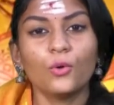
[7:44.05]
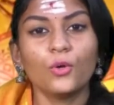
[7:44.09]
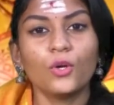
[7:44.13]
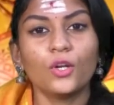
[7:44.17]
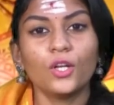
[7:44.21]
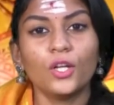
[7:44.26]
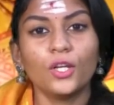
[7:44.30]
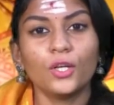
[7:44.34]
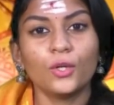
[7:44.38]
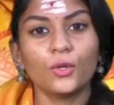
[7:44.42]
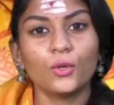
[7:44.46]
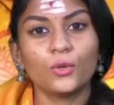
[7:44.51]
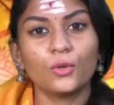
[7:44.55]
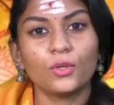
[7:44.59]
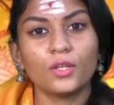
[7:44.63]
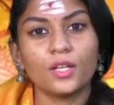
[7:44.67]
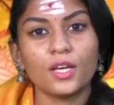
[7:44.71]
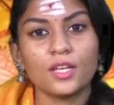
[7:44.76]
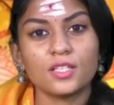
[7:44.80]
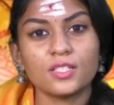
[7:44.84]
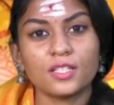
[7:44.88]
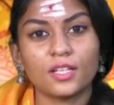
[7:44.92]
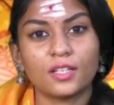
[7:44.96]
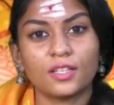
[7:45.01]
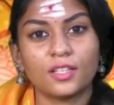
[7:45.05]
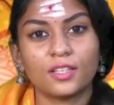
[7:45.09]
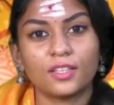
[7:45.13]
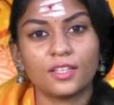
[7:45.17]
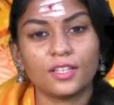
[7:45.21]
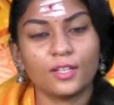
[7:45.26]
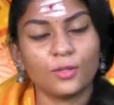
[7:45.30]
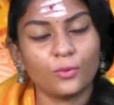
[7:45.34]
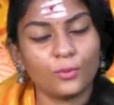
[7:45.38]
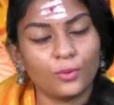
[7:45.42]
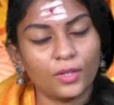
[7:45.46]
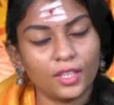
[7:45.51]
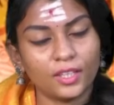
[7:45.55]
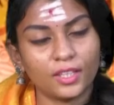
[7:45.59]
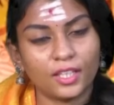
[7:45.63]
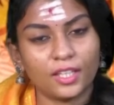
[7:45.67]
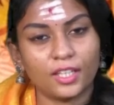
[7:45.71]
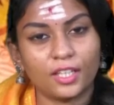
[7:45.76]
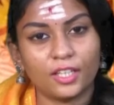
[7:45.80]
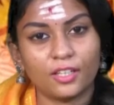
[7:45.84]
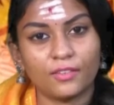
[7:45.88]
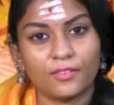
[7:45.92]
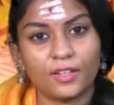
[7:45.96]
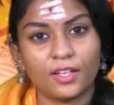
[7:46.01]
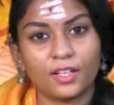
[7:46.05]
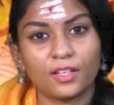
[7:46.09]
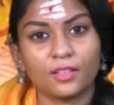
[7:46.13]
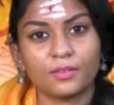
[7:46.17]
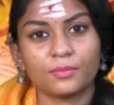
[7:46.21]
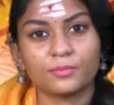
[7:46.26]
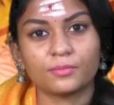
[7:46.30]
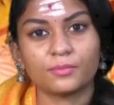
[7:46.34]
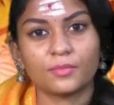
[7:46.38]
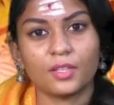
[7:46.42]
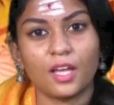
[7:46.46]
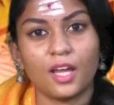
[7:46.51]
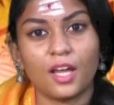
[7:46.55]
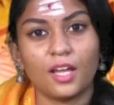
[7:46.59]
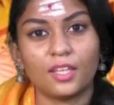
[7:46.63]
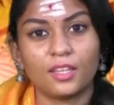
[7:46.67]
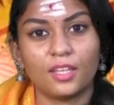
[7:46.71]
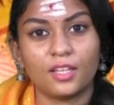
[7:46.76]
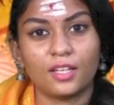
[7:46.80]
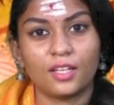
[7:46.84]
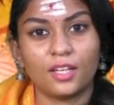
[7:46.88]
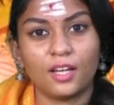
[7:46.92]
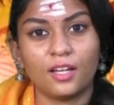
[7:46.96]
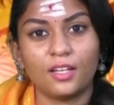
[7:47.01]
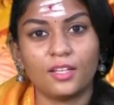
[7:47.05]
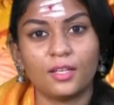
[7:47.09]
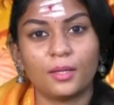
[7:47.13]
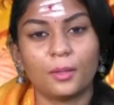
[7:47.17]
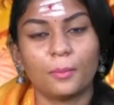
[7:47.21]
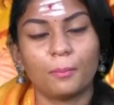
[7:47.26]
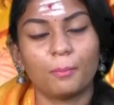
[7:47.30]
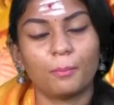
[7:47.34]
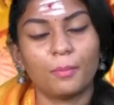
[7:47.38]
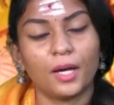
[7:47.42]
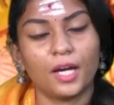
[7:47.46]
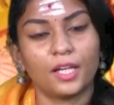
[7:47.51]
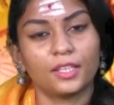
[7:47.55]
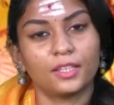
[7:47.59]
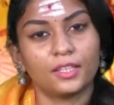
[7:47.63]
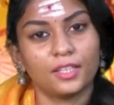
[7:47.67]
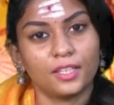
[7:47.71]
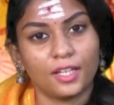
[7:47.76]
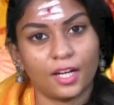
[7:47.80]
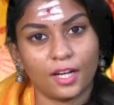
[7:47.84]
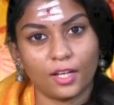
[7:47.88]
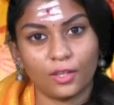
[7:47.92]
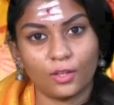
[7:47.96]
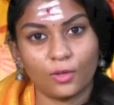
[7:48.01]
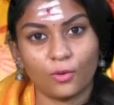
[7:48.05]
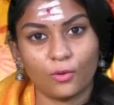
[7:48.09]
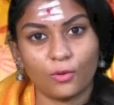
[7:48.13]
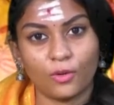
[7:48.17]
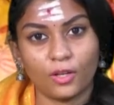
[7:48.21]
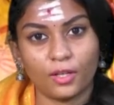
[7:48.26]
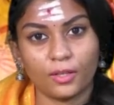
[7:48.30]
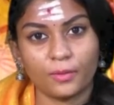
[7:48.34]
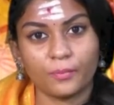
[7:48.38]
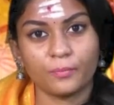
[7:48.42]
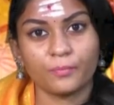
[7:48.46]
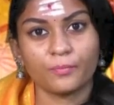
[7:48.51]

உங்களையும் குண்டா சட்டத்தில் உள்ளே தள்ளிடுவாங்க அதனால் பார்த்து நடந்துக்கோங்க